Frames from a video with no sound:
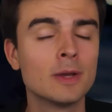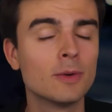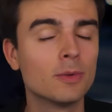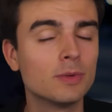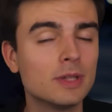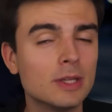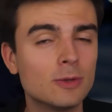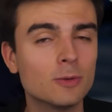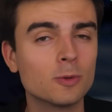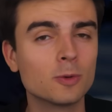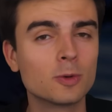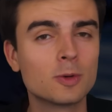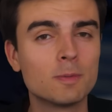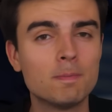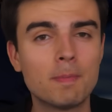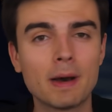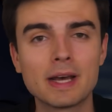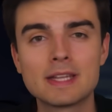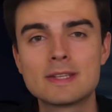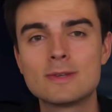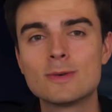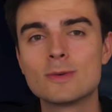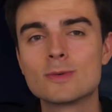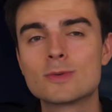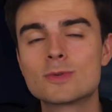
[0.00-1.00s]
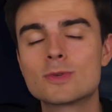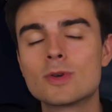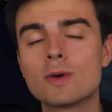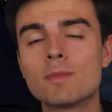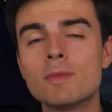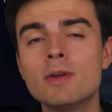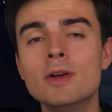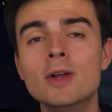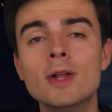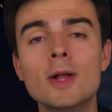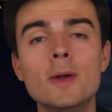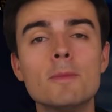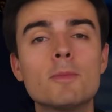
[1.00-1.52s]
On est donc parti
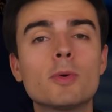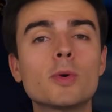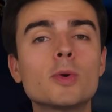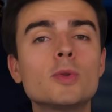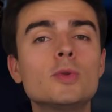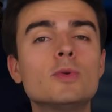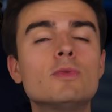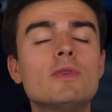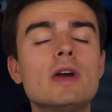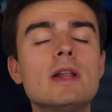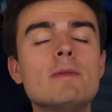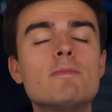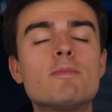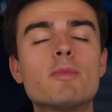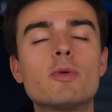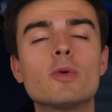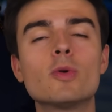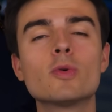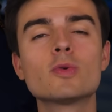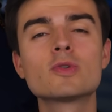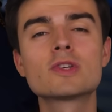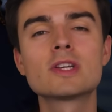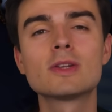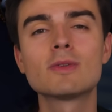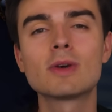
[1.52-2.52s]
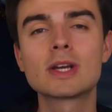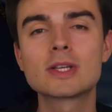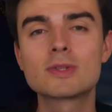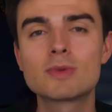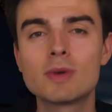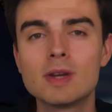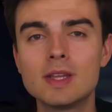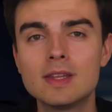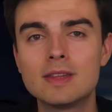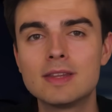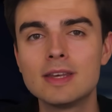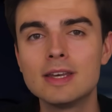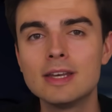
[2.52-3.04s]
ensemble pour une nouvelle plongée dans
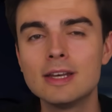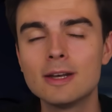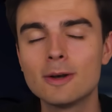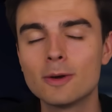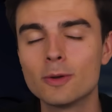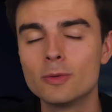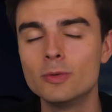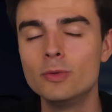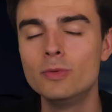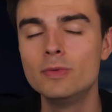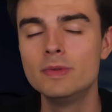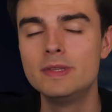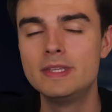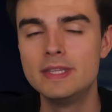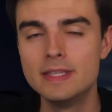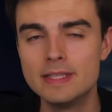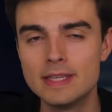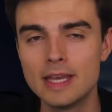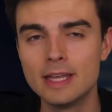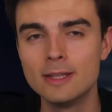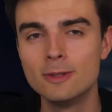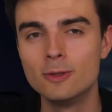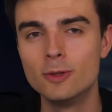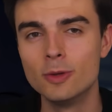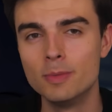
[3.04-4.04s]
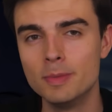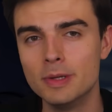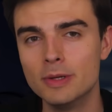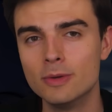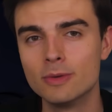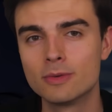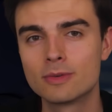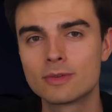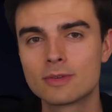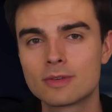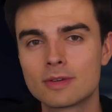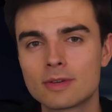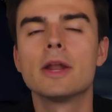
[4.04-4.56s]
l'actualité en une dizaine de
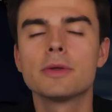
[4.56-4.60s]
minutes.